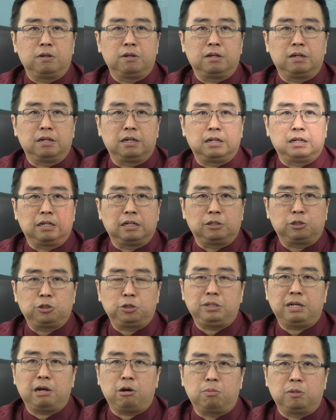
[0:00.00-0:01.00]
呃，
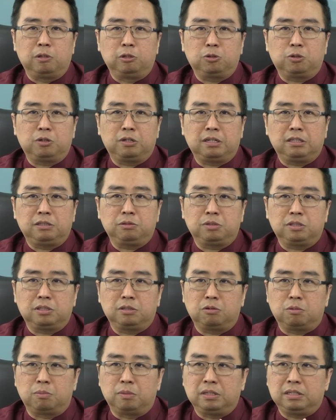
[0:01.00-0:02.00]
需要我们做的就是
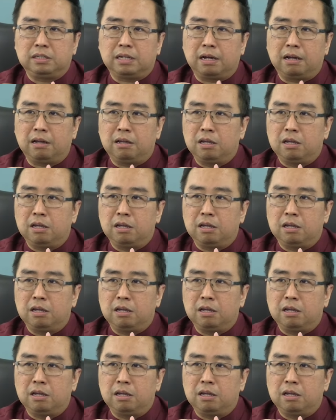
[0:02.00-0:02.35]
我们讲